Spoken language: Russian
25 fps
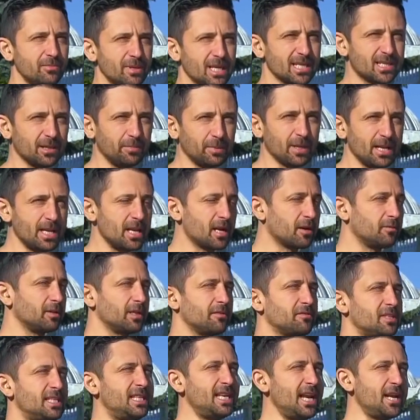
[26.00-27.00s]
у меня
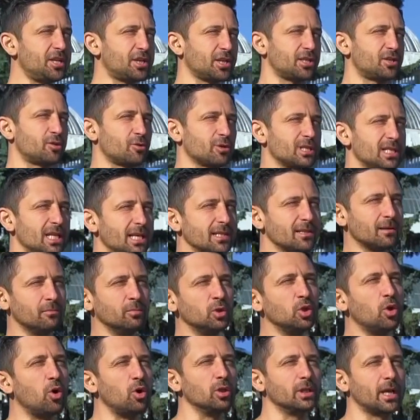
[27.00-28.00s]
запланирована встреча с
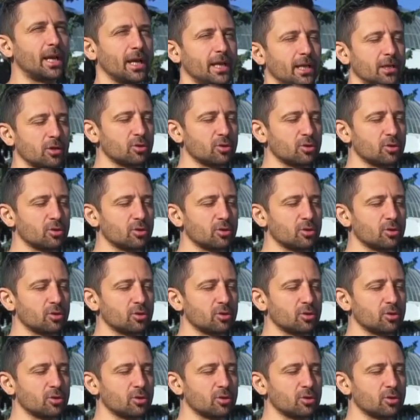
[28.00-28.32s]
Русланом Нонкой.